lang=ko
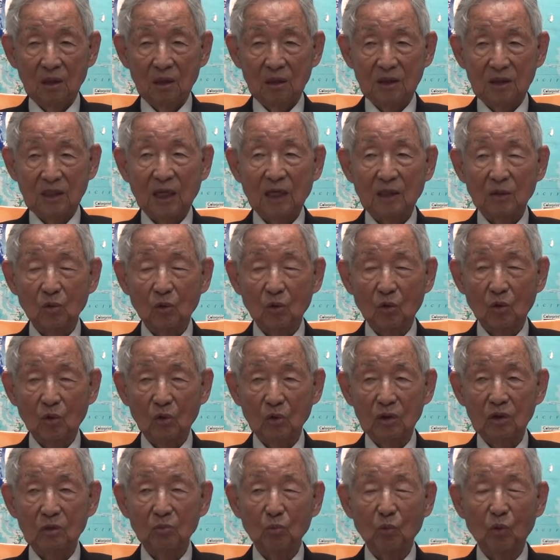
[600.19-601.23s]
장로,
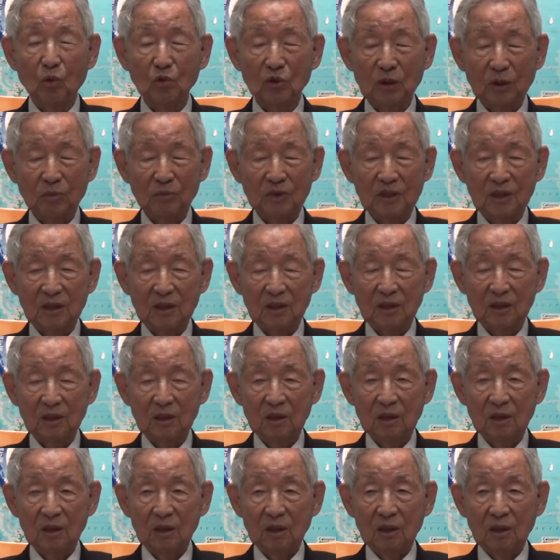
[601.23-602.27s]
그건 목사입니다.
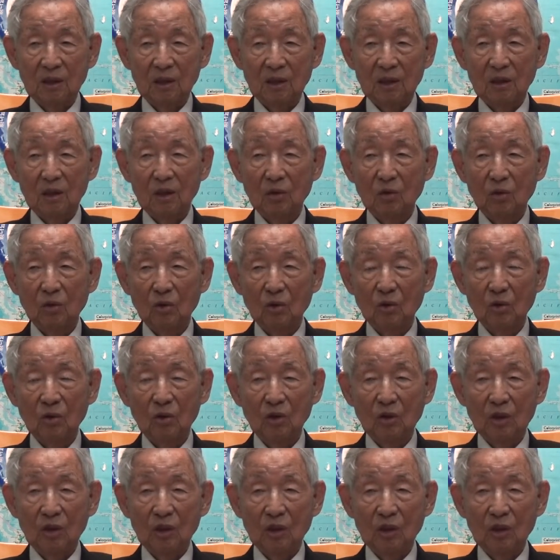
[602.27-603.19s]
그리고